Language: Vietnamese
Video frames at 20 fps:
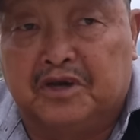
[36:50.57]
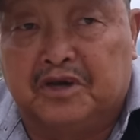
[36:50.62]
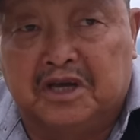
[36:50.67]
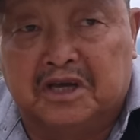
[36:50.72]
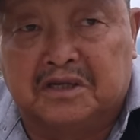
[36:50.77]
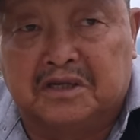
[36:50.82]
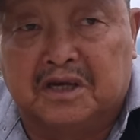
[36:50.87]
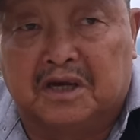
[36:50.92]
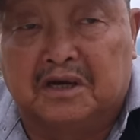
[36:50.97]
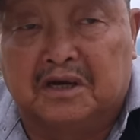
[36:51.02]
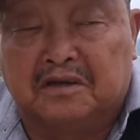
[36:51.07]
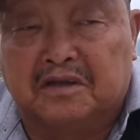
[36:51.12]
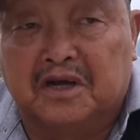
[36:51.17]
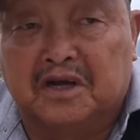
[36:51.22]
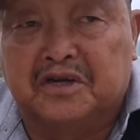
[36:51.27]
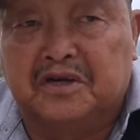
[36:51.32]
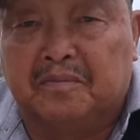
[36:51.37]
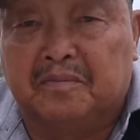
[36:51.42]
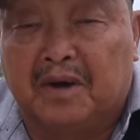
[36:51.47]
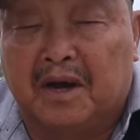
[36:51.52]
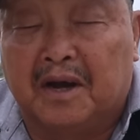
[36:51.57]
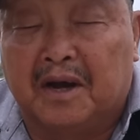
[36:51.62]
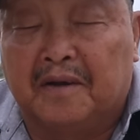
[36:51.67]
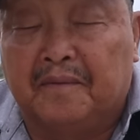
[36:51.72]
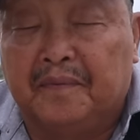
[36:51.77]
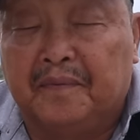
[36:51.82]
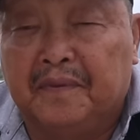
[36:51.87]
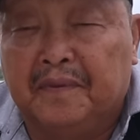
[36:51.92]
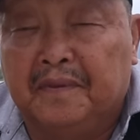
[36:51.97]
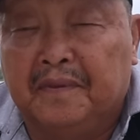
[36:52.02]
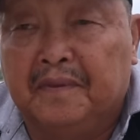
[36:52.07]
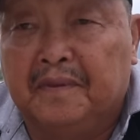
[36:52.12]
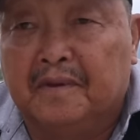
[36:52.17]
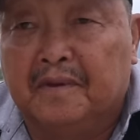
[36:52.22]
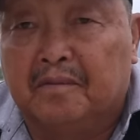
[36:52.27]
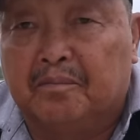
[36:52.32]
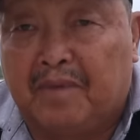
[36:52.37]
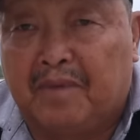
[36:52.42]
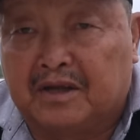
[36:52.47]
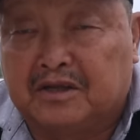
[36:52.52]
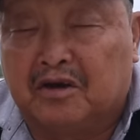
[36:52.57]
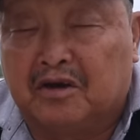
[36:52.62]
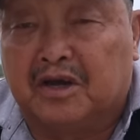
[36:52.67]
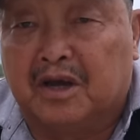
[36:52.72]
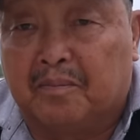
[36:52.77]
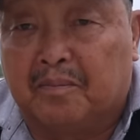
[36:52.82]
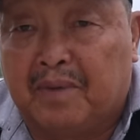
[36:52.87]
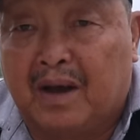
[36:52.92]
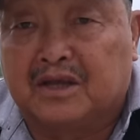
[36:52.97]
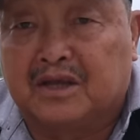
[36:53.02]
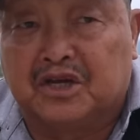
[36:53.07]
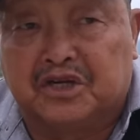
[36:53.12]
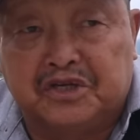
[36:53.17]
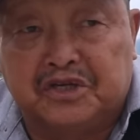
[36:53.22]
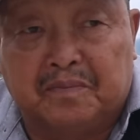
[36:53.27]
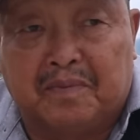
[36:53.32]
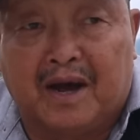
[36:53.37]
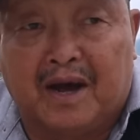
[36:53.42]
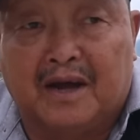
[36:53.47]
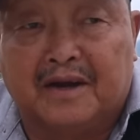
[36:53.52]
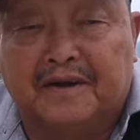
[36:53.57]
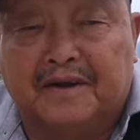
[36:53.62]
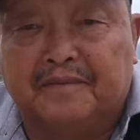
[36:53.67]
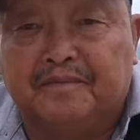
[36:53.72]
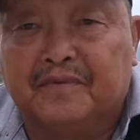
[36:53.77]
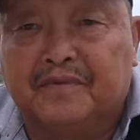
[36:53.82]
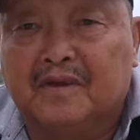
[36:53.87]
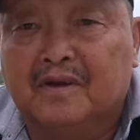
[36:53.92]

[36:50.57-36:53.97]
kia sợ rồi ta chỉ mà ba tao cái ba chỉ sáu ba này